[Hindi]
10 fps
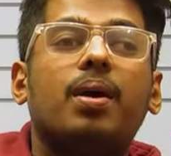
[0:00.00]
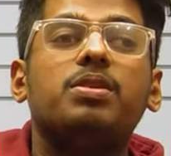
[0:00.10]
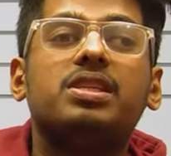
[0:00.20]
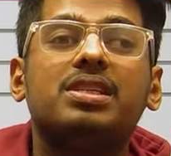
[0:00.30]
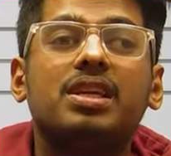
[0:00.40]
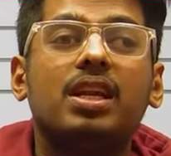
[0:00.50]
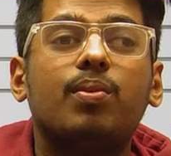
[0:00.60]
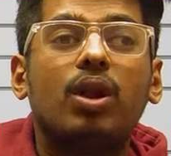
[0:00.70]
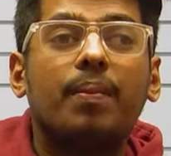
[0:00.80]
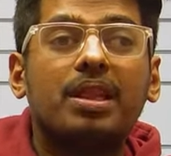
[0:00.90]
अभिषेक सर ने
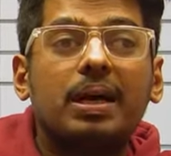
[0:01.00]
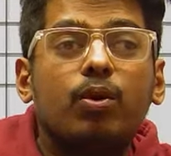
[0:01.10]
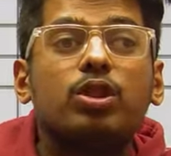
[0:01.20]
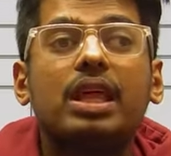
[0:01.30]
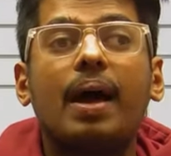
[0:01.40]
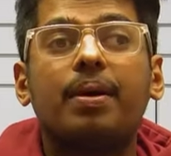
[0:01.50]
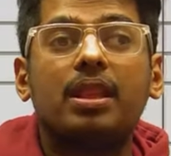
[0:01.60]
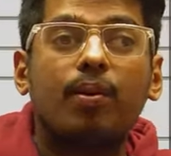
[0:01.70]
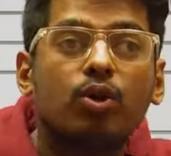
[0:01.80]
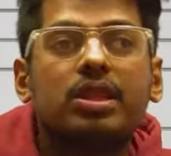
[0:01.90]
बोला मतलब होता है
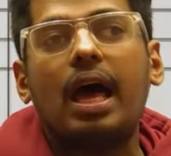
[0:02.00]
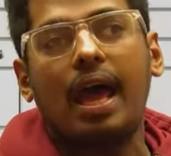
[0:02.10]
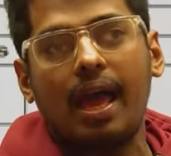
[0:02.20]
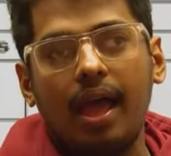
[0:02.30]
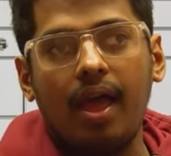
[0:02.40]
मतलब होता है